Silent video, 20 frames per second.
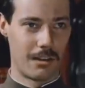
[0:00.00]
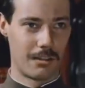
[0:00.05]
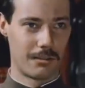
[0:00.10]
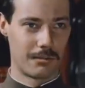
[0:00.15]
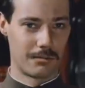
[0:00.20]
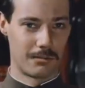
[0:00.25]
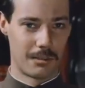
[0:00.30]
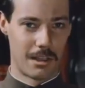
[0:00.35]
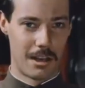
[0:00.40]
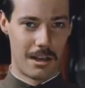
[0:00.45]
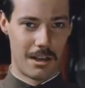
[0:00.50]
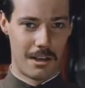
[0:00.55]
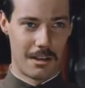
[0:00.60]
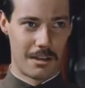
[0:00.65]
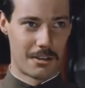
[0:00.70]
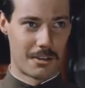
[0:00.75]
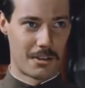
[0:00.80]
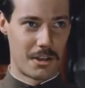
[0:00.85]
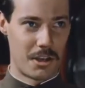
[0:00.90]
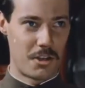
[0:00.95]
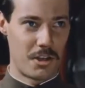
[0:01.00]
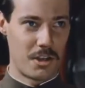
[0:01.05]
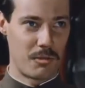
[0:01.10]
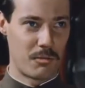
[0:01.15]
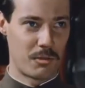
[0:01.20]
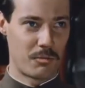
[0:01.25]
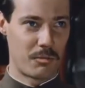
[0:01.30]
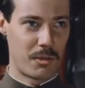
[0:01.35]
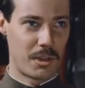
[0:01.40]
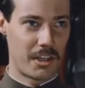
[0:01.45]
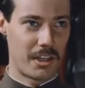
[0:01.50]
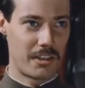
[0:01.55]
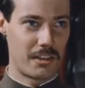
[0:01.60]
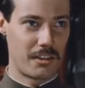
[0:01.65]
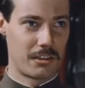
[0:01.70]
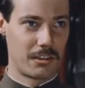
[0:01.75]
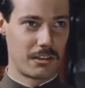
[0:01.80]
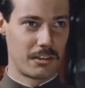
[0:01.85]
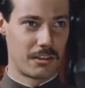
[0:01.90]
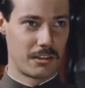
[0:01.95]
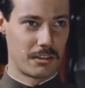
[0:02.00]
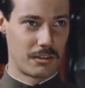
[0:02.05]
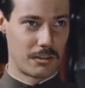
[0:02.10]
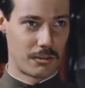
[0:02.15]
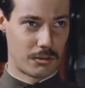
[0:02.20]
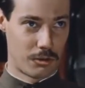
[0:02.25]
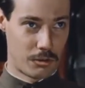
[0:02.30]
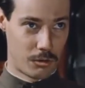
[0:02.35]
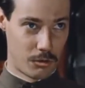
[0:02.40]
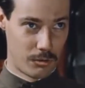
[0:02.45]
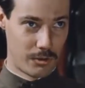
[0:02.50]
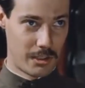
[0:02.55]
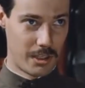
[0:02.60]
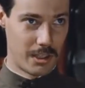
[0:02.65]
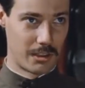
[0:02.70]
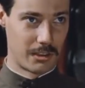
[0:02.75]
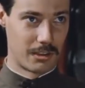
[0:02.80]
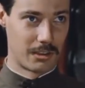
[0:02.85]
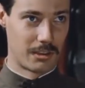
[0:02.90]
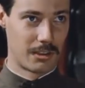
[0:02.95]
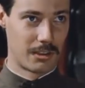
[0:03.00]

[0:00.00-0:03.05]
А зачем он приходил? Что он делал?